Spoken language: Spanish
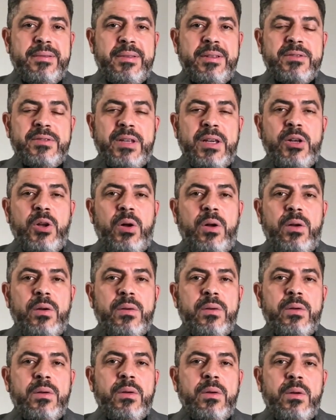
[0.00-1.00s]

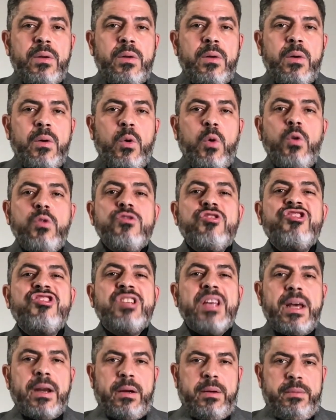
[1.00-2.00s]
sino un
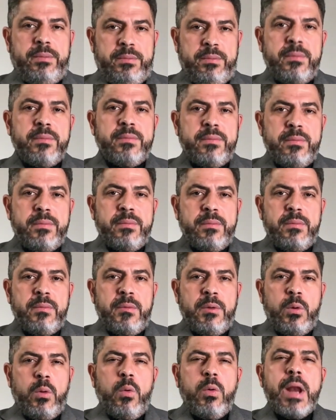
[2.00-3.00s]
ser,
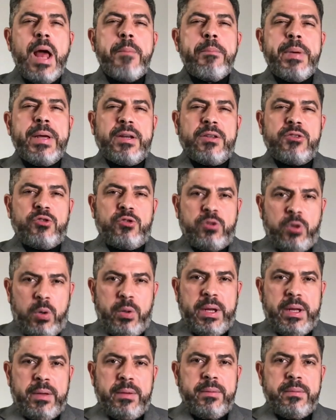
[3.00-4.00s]
una
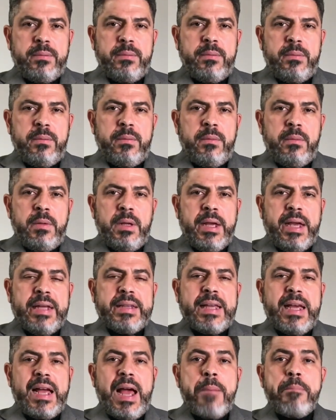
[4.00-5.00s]
persona que
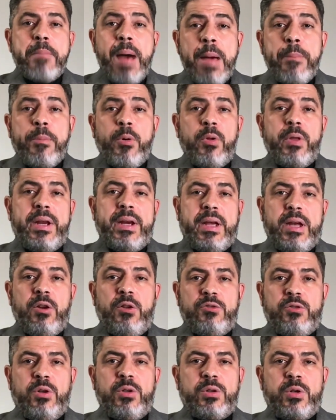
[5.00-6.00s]
tenga más poder que
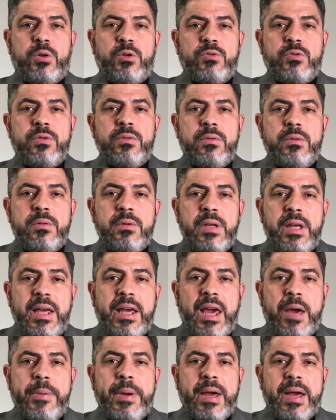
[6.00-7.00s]
nosotros y
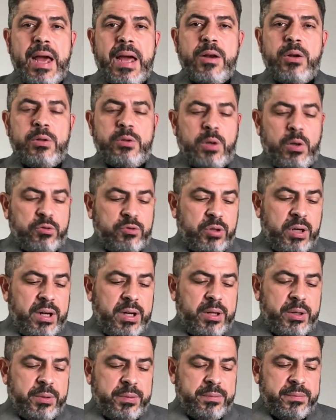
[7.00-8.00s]
que venga en nuestro
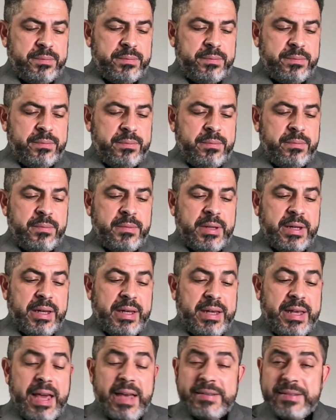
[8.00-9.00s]
auxilio.
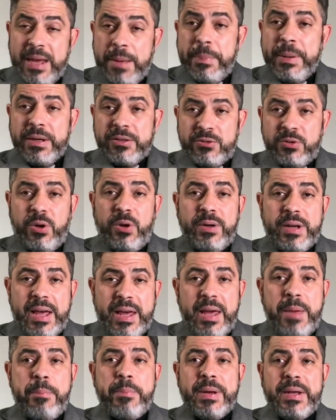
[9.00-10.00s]
Y esa persona
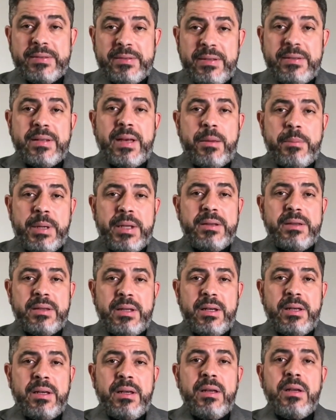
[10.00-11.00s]
es
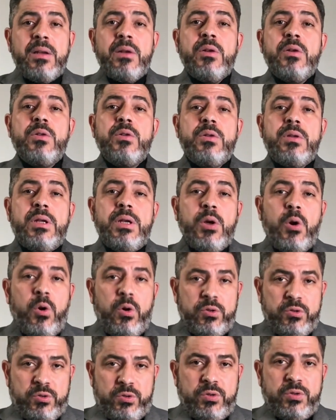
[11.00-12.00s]
precisamente
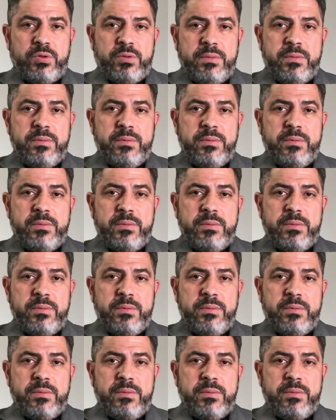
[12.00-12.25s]
Dios.